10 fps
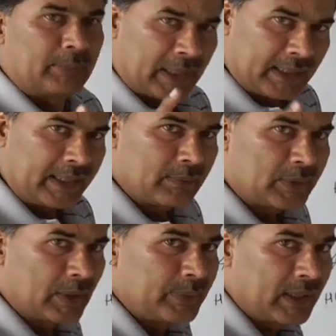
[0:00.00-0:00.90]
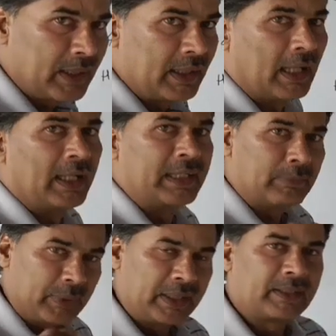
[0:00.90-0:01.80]
मेरा कहने का मतलब ये है आई
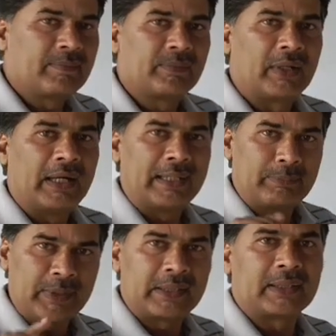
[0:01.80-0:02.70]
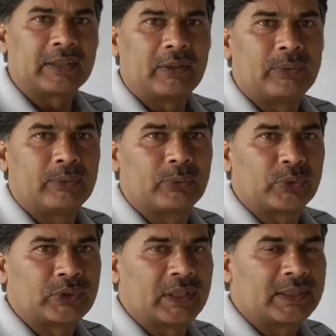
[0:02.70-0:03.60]
रिपीट आई रिपीट कर रहा हूँ
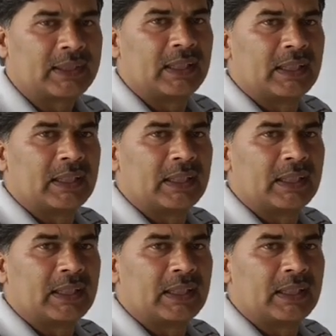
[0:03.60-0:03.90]
क्वेश्चन